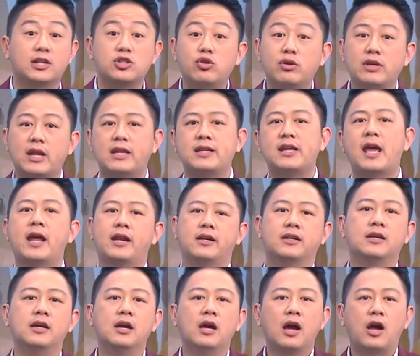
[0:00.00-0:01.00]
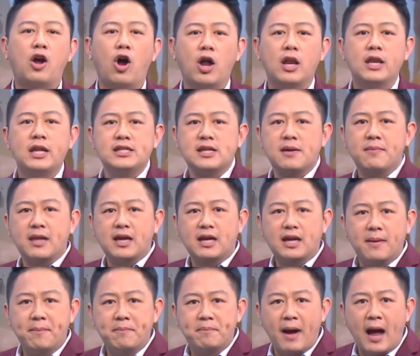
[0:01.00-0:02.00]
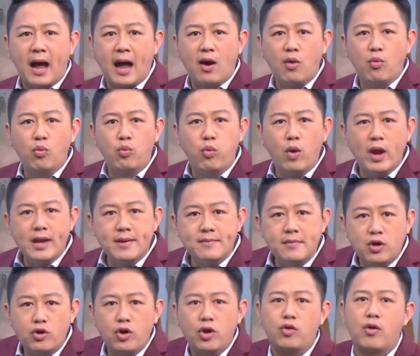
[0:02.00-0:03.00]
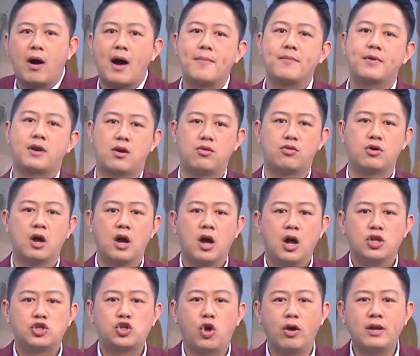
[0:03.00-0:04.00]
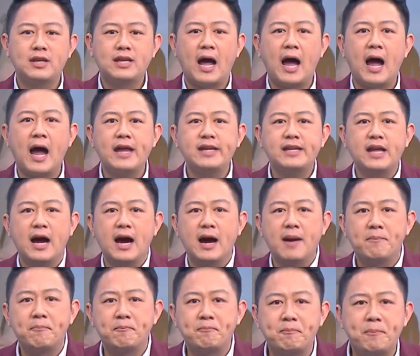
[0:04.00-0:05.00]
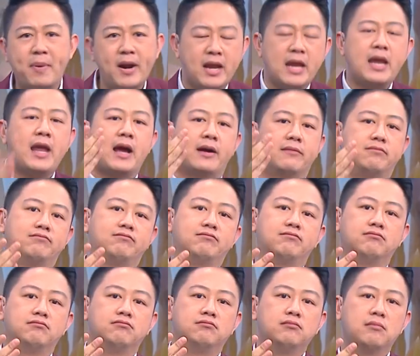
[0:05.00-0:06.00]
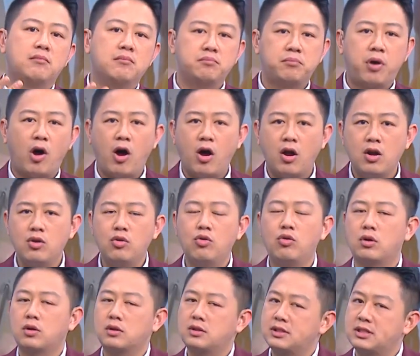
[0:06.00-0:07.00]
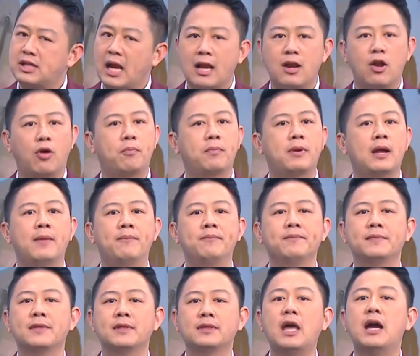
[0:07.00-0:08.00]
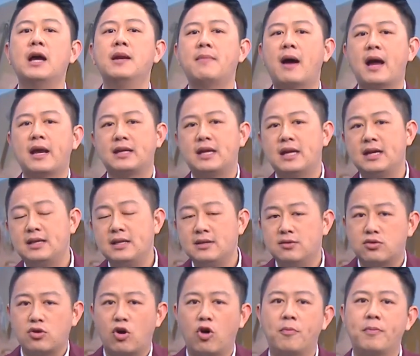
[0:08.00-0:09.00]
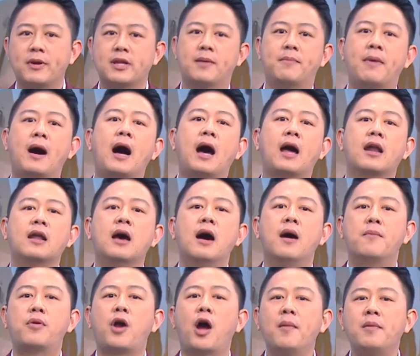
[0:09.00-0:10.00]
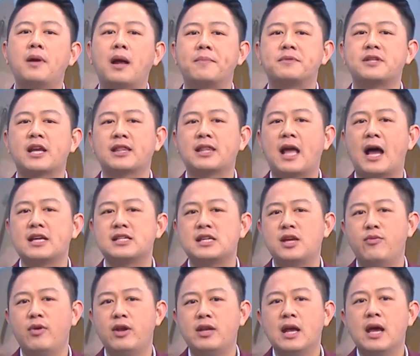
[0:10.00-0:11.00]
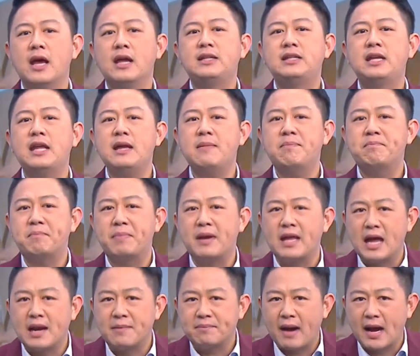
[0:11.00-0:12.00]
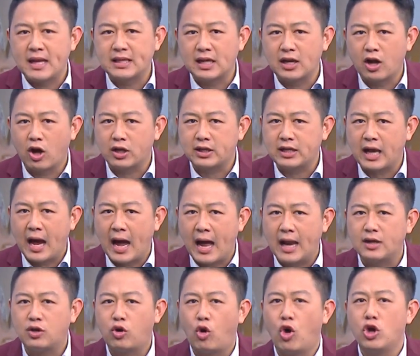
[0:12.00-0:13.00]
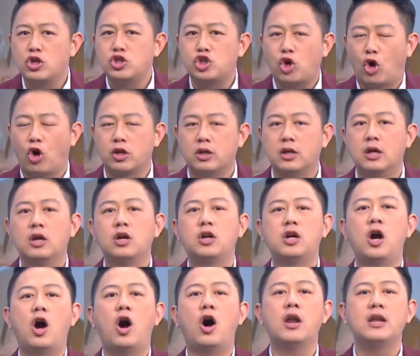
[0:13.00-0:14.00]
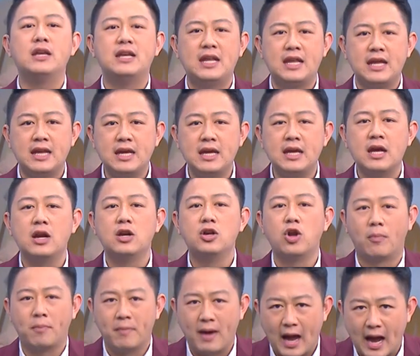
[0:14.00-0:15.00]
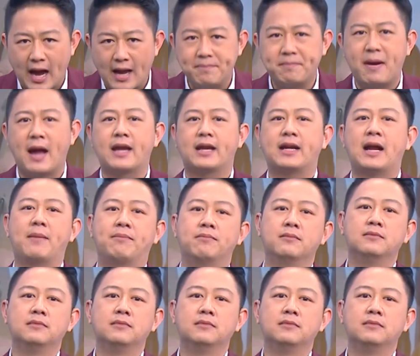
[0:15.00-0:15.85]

นช่วงเย็นๆ ก่อนที่จะมีกระบะวิ่งมาด้วยความเร็ว ชนท้ายเธอเปรี้ยง พ่อลูกสลบครับ ตื่นมาอีกทีที่โรงพยาบาล พร้อมกับชะตาชีวิตที่เปลี่ยนไปตลอดการ คนชนก็หนีหลบหายไปครับ